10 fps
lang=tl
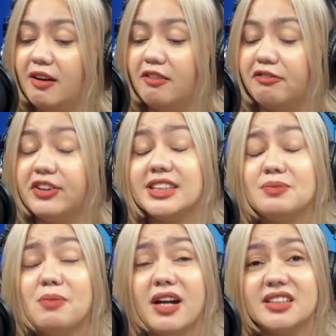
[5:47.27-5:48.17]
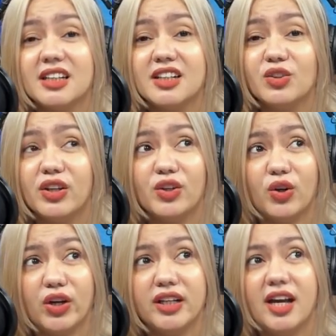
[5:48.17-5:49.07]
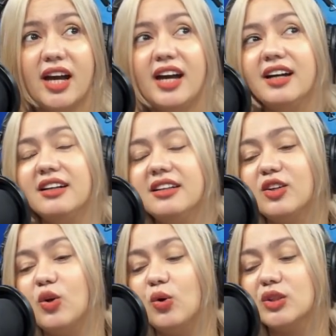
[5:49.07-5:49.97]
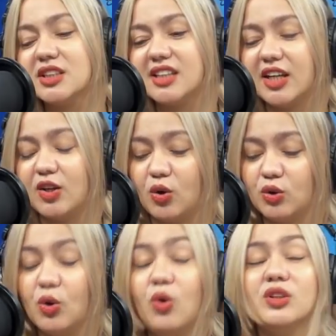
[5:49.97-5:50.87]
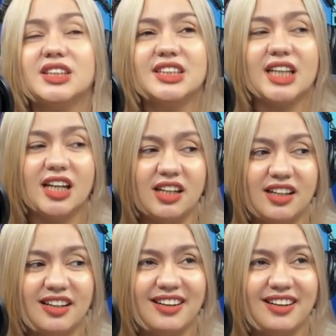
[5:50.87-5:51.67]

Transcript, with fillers: first month sa rin yun na yun ng, ng ghost sa'yo. Ghost sari.